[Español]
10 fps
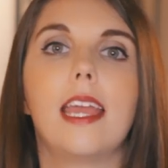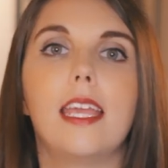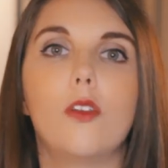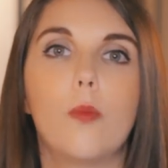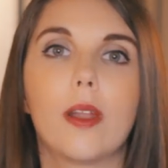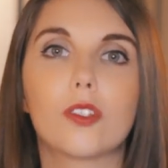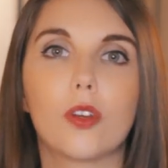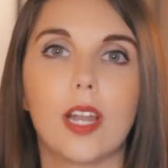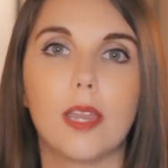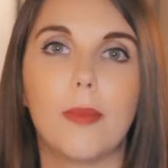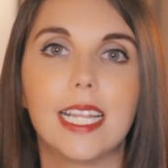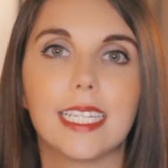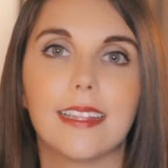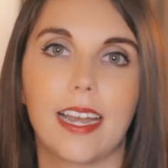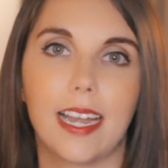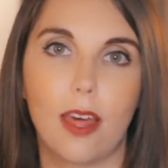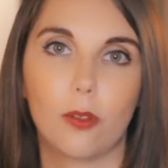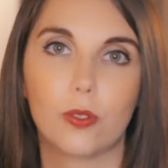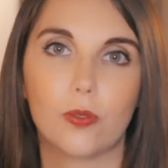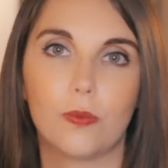y números con animales
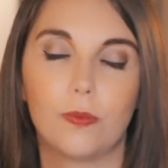entrenados.